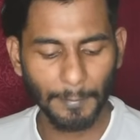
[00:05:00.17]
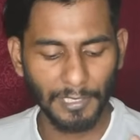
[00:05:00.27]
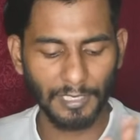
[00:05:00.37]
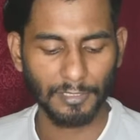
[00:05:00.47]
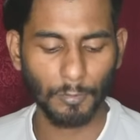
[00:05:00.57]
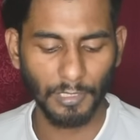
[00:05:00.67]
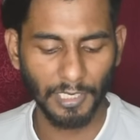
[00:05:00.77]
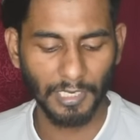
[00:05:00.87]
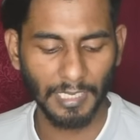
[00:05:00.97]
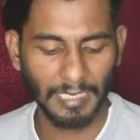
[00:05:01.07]
அப்படின்ற
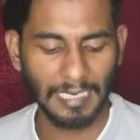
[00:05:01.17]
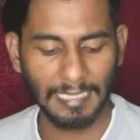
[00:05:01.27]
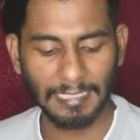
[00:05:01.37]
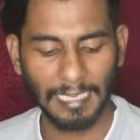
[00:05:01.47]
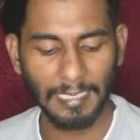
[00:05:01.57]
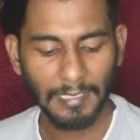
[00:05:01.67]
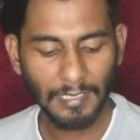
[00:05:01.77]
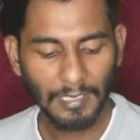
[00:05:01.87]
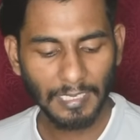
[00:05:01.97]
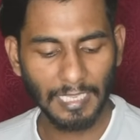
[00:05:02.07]
சொல்லிட்டு கிட்டத்தட்ட
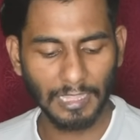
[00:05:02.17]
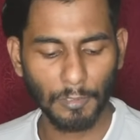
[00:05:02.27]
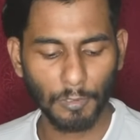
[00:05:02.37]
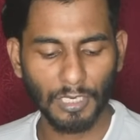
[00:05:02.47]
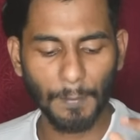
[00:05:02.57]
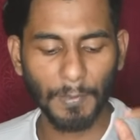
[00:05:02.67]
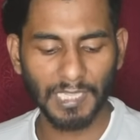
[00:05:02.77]
எத்தனை ஓட்டுனா